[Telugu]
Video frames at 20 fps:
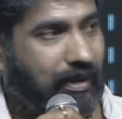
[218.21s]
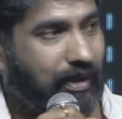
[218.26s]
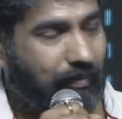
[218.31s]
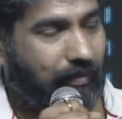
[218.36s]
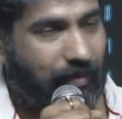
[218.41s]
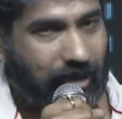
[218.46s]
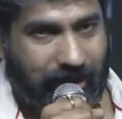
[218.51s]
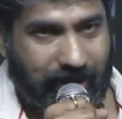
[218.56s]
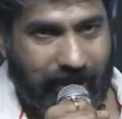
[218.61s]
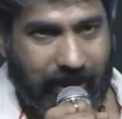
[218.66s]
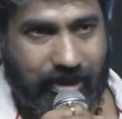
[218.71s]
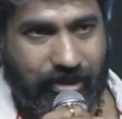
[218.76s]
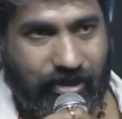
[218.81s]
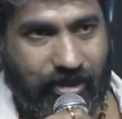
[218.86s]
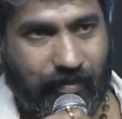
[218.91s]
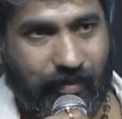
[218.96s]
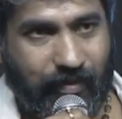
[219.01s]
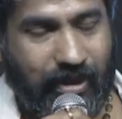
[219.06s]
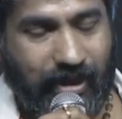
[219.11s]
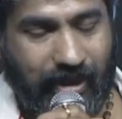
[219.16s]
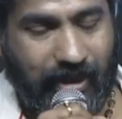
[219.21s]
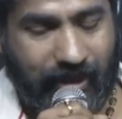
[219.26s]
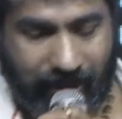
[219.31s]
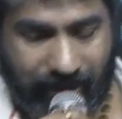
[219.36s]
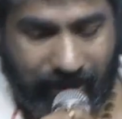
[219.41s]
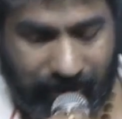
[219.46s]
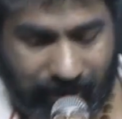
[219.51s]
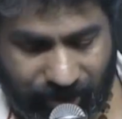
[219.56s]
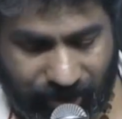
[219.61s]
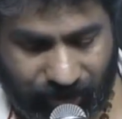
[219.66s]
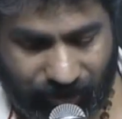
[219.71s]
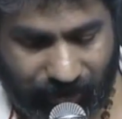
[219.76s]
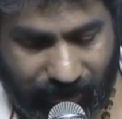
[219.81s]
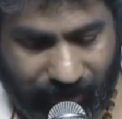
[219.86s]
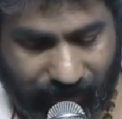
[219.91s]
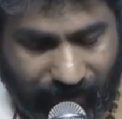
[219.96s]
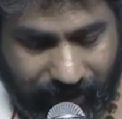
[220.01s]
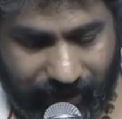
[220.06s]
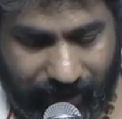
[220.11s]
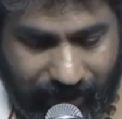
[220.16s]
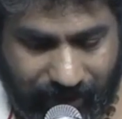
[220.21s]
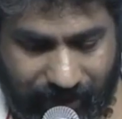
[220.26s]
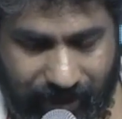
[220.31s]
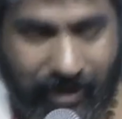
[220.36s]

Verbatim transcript: మళ్ళీ ఏ సినిమా దర్శకులు ఎవరంటే